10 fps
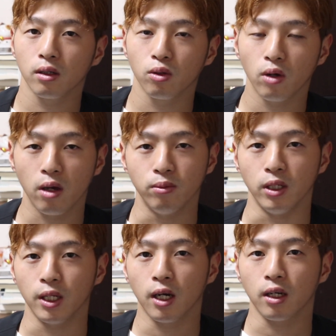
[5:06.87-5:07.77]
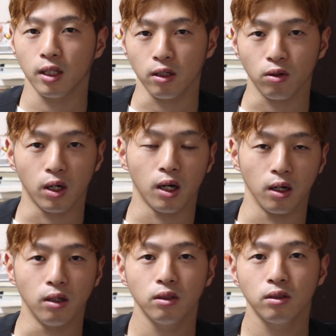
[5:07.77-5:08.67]
ドライブで出かけたりとかか
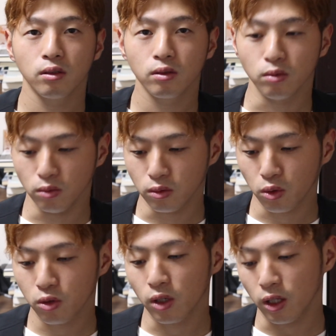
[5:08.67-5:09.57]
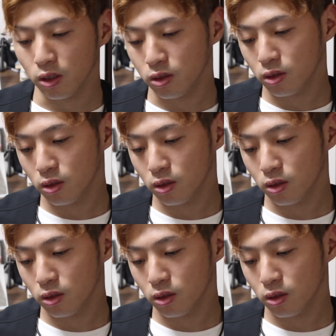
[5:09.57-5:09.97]
なそれぐらいです